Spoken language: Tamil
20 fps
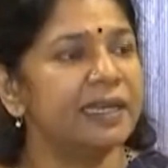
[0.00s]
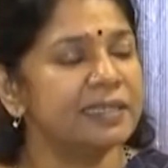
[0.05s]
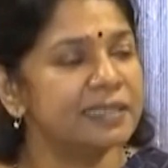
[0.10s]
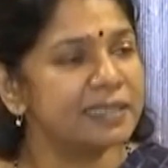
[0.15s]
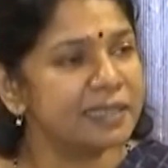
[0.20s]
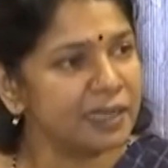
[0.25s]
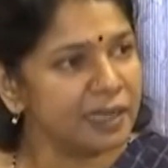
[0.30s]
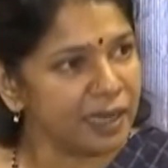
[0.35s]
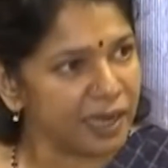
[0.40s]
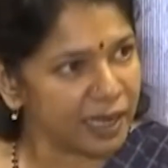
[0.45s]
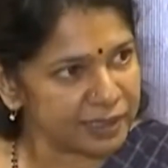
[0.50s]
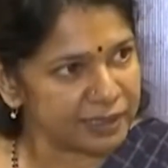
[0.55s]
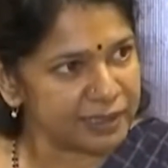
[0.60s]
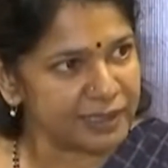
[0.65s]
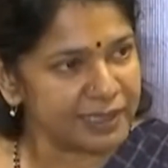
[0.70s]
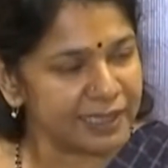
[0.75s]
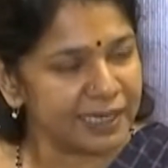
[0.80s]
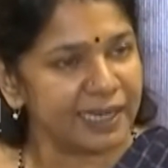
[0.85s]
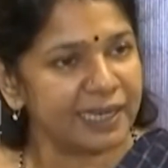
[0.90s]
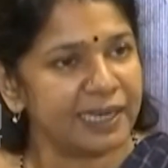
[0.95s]
என்ற
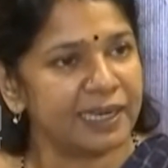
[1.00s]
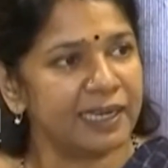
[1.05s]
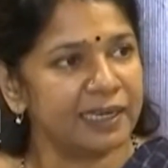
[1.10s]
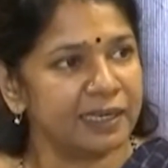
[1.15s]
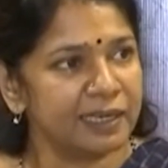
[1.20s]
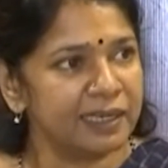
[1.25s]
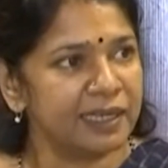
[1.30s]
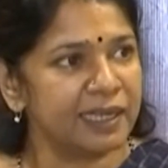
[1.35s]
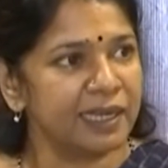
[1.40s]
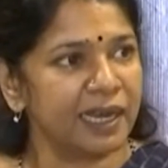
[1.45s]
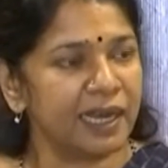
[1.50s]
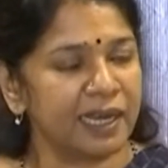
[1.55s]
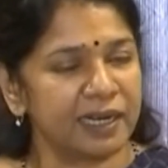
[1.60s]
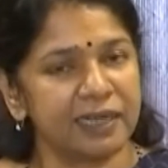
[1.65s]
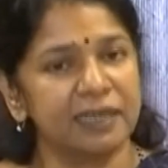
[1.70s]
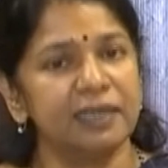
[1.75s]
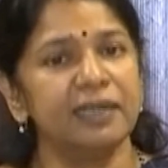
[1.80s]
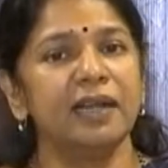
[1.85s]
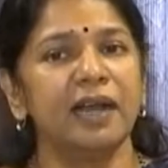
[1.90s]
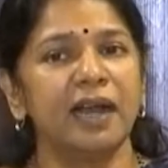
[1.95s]
அந்த நிலையிலே
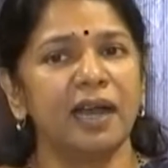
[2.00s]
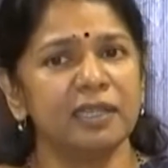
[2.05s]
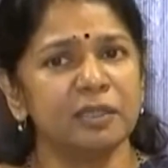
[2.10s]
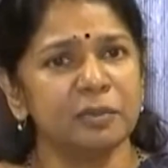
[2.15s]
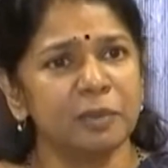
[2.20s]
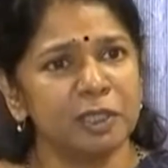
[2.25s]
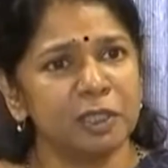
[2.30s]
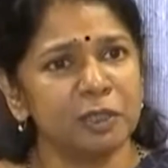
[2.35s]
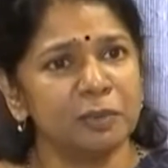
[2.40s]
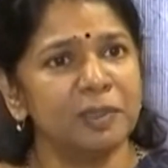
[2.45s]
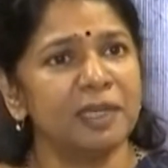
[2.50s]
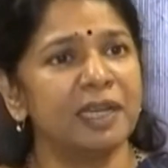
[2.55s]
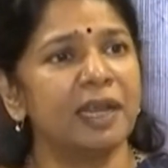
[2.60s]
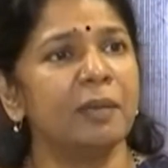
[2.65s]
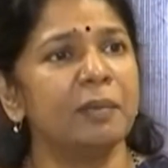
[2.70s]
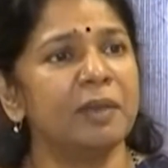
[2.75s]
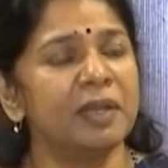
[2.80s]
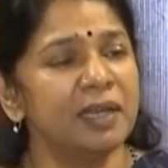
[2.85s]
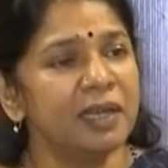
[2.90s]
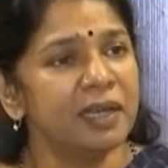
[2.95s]
நிற்கிறார்கள் அது மட்டும்
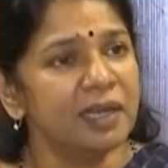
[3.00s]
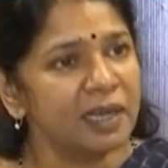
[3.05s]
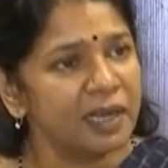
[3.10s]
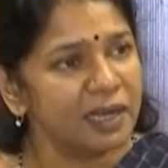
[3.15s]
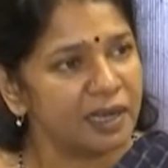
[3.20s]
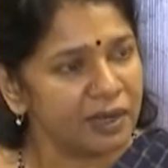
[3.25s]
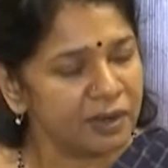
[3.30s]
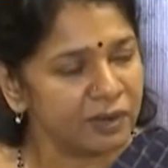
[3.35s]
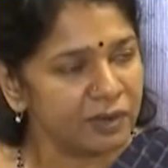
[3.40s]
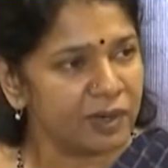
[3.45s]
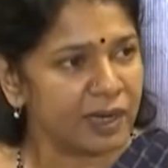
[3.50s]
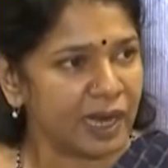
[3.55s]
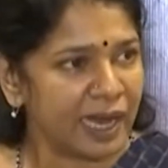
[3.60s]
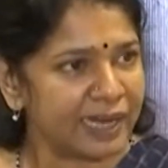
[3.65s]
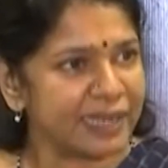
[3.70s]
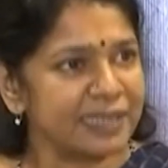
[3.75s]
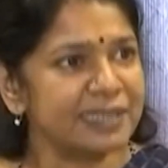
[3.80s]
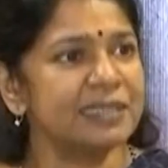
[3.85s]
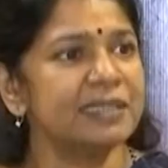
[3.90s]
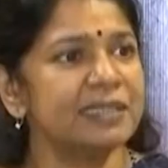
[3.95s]
இல்லாமல்
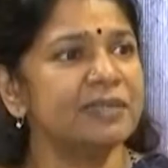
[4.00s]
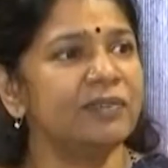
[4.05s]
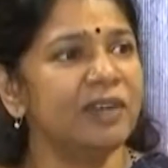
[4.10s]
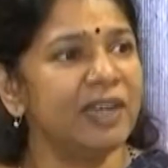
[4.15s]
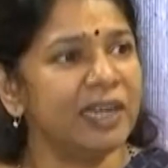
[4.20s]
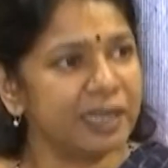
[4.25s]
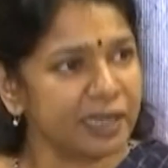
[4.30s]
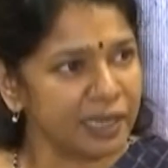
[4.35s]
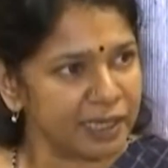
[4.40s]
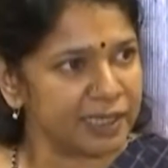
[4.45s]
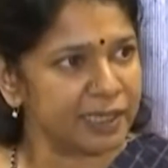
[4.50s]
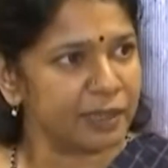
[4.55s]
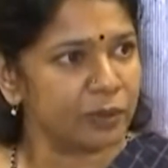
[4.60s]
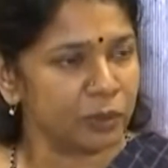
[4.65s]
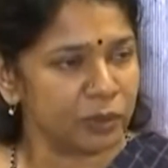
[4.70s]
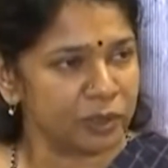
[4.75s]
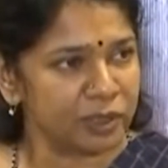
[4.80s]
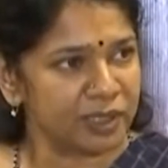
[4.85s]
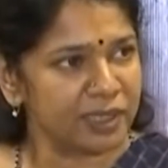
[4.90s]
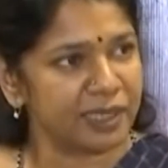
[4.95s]
அரசு வீடு கட்டி
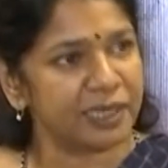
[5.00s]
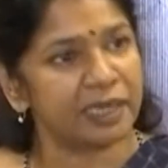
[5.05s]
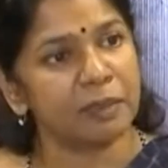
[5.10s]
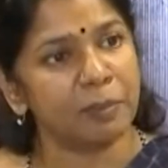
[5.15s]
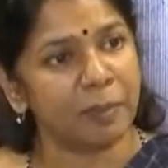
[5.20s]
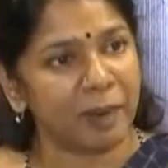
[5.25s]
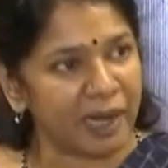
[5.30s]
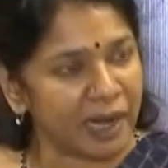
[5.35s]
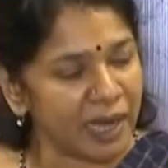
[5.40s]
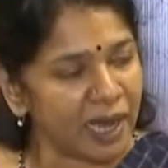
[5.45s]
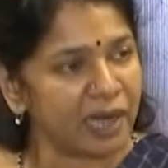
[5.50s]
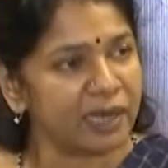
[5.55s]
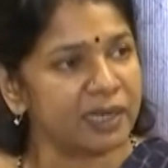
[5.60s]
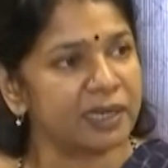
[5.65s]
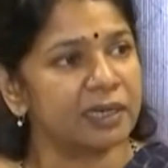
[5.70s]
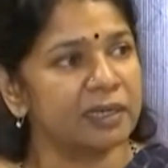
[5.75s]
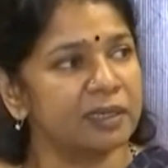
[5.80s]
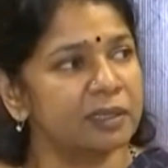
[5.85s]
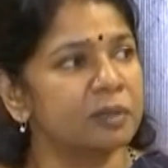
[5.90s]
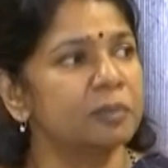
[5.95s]
கொடுத்திருக்கிறது பல
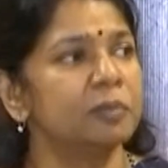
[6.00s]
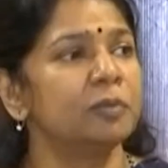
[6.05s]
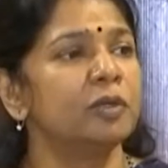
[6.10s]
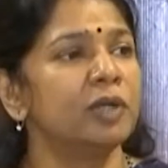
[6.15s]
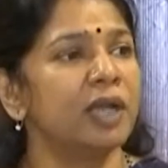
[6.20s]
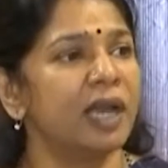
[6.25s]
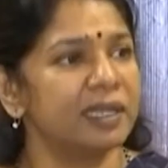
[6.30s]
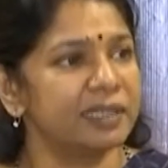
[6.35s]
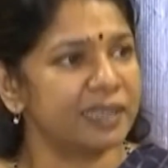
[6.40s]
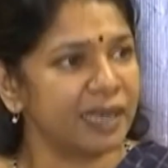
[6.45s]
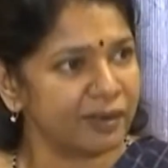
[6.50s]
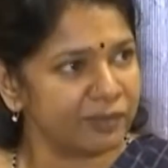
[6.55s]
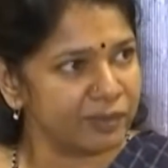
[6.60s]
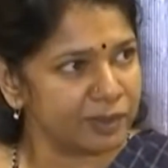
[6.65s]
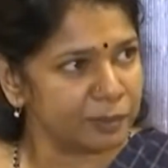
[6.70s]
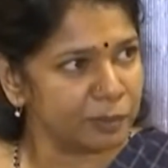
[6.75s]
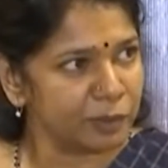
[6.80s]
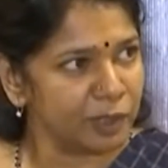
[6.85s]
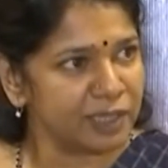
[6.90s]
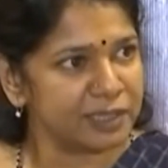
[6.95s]
ஆண்டுகளுக்கு முன்னால்
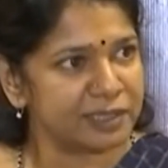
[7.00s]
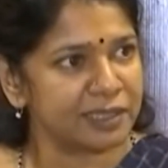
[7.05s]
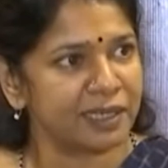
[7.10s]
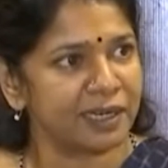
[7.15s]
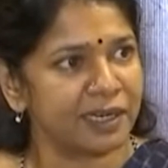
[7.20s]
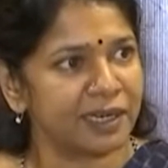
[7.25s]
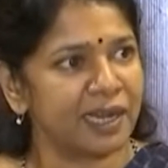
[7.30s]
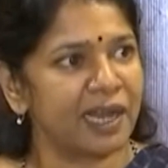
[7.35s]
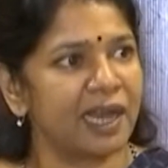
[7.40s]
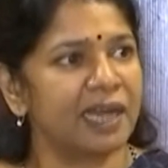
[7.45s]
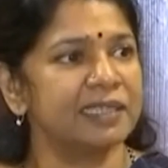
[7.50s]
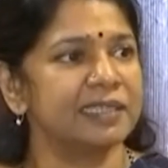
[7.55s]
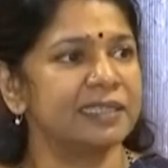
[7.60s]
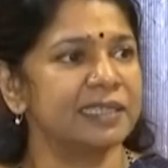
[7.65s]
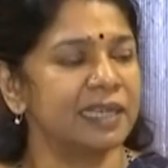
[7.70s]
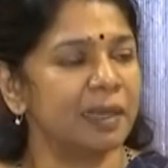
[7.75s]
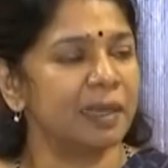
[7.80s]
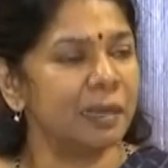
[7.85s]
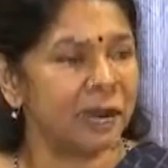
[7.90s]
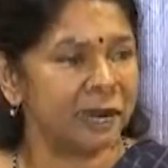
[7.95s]
திராவிட முன்னேற்ற கழக
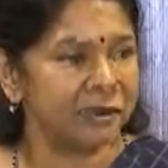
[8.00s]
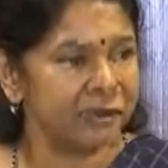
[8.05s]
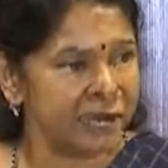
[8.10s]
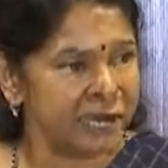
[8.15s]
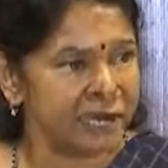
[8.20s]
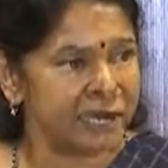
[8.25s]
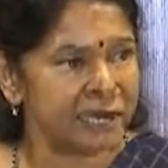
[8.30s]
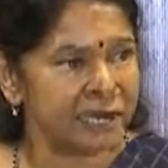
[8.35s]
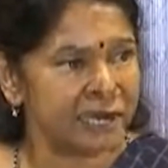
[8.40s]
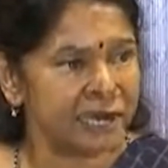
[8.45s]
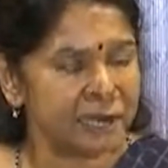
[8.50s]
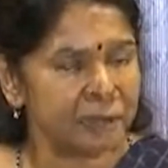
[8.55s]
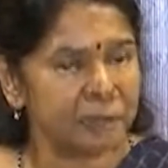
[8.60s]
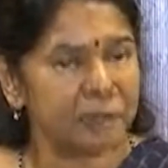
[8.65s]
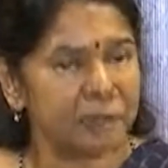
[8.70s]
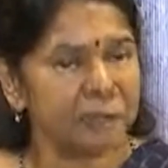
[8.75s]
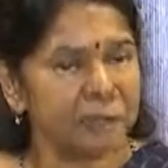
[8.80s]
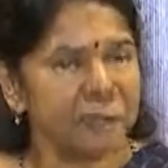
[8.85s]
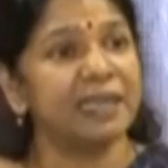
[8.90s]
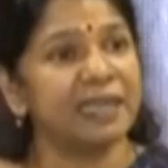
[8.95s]
ஆட்சியிலே பல வீடுகள்
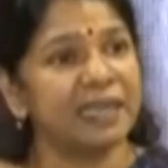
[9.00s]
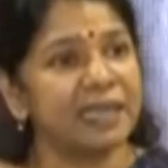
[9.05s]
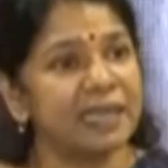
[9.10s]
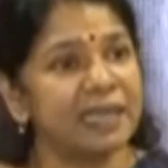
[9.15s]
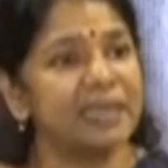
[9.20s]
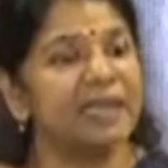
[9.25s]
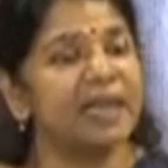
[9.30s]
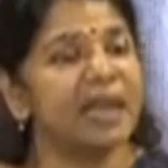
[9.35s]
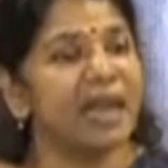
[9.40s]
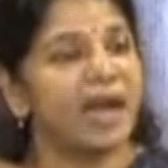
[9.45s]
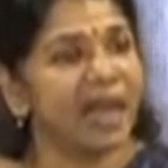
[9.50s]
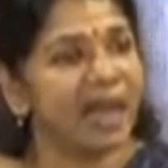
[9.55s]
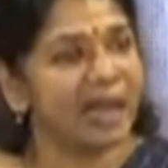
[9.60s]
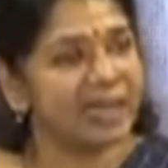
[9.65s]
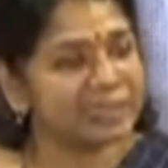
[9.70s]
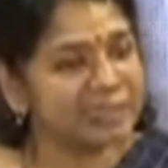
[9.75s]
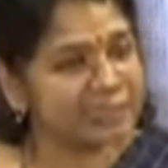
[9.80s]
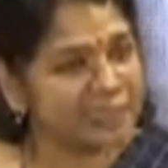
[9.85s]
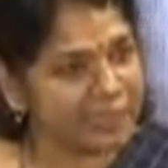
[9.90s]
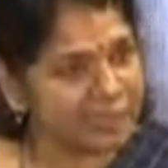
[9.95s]
கட்டப்படுது இனி
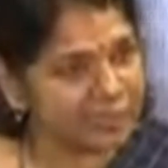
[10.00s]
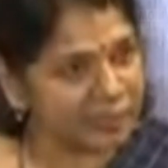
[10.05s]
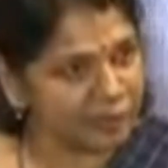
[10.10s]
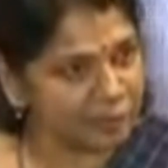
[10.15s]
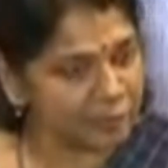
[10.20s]
அந்த